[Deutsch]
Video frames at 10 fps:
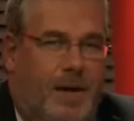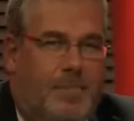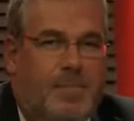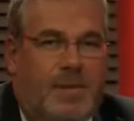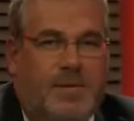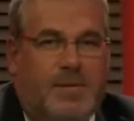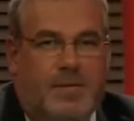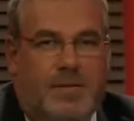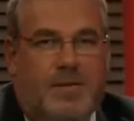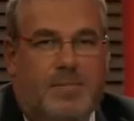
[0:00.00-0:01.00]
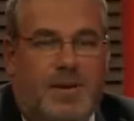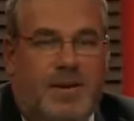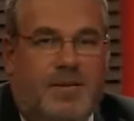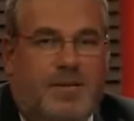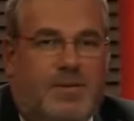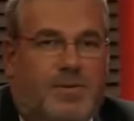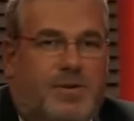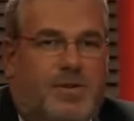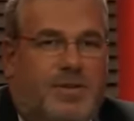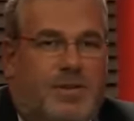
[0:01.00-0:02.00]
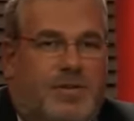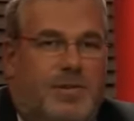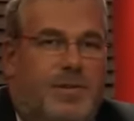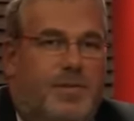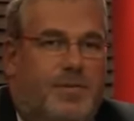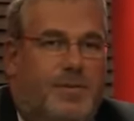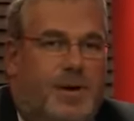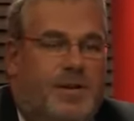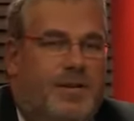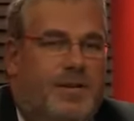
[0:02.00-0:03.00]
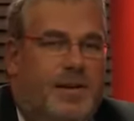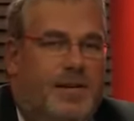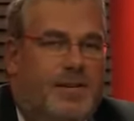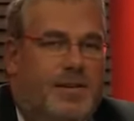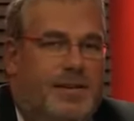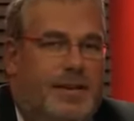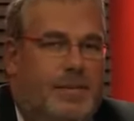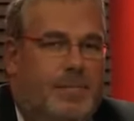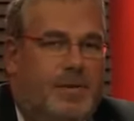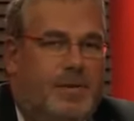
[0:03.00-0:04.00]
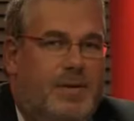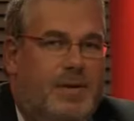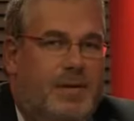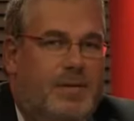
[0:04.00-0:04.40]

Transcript: Wir haben hier in diesem Land, in Deutschland, vor einigen Jahren erlebt,